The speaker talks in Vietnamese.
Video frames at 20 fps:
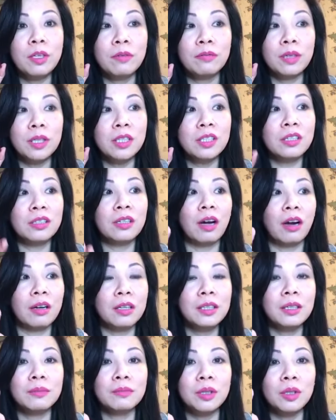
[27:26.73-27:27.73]
dùm văn chữ rõ
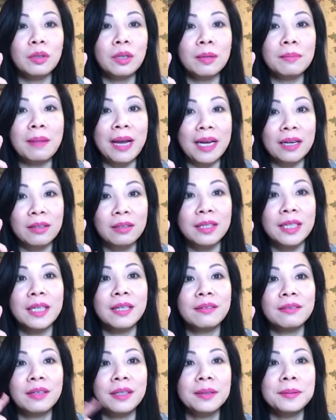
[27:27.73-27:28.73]
dùm nếu các bạn còn
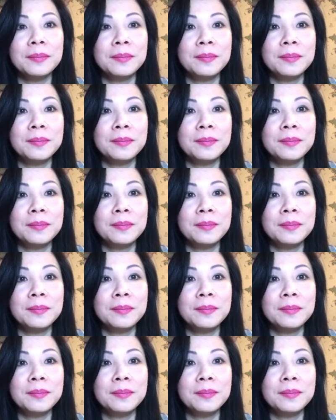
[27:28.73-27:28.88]
nghe văn